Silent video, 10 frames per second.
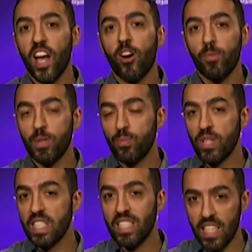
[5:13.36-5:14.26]

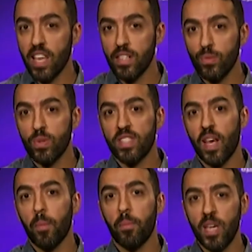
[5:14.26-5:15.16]
اعتقد
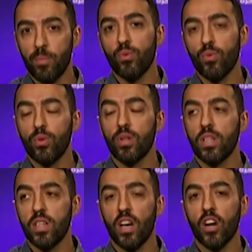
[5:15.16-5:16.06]
ان
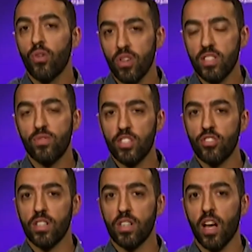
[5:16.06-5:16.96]
ما قاله
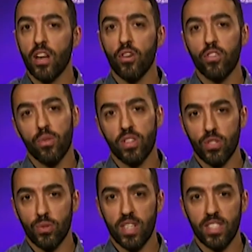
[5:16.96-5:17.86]
الربيع العربي هو
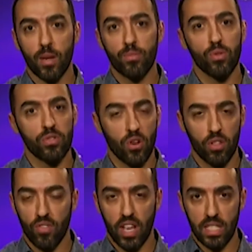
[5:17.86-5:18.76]
ان الناس
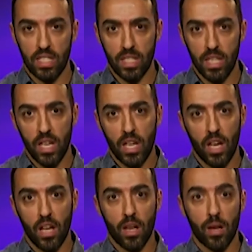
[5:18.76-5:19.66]
في
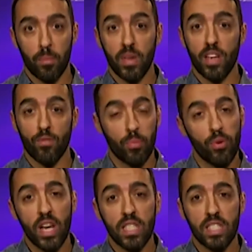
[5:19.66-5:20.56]
المنطقة لن
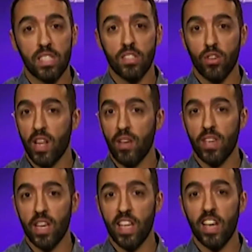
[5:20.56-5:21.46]
يقبلوا
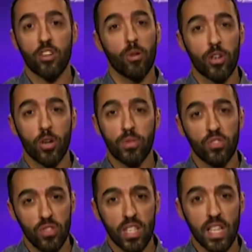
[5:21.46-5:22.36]
أو
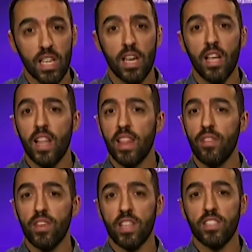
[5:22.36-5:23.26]
يتحملوا
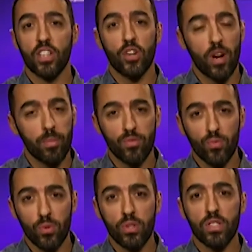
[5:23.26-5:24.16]
أن آه، أن
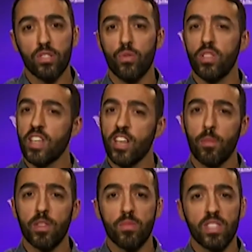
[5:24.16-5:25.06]
يتحملوا
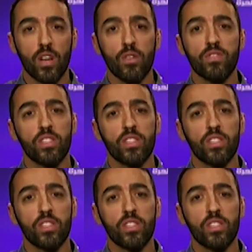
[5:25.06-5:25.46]
القمع